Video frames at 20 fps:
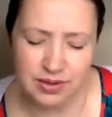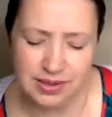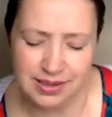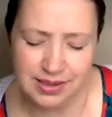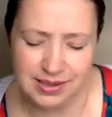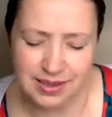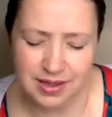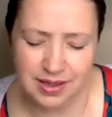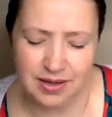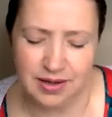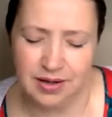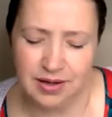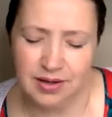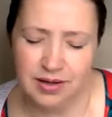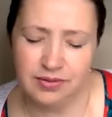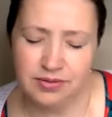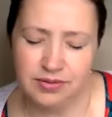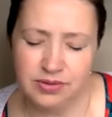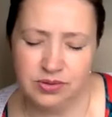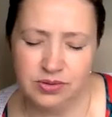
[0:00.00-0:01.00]

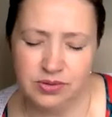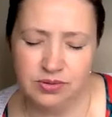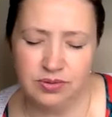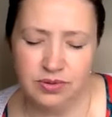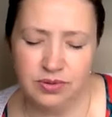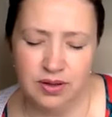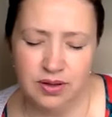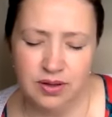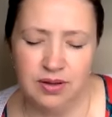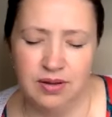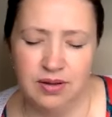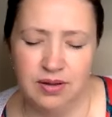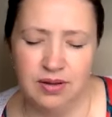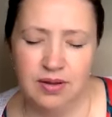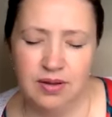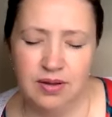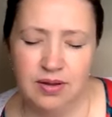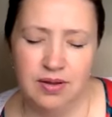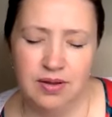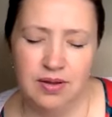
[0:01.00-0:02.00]
серое все, да.
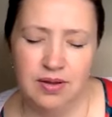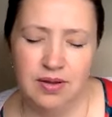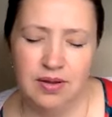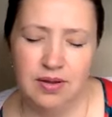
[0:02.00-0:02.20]
А